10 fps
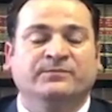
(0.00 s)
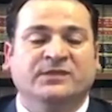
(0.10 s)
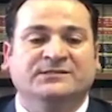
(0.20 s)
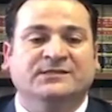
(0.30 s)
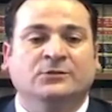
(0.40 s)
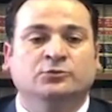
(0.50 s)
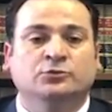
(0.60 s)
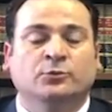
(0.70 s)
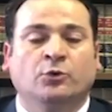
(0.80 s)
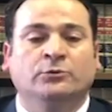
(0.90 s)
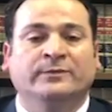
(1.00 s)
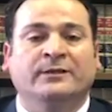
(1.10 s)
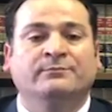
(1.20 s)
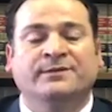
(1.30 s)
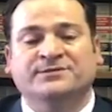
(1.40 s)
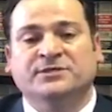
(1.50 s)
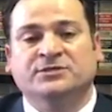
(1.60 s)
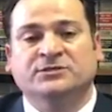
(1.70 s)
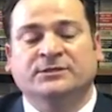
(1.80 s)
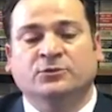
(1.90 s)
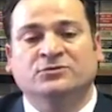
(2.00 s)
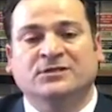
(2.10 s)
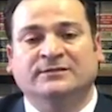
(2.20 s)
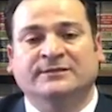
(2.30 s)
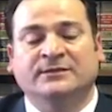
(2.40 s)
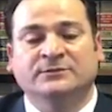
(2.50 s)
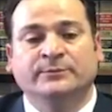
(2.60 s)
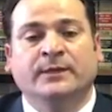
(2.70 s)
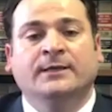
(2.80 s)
yasal durumu olmayan başka kişileri gözaltına alıp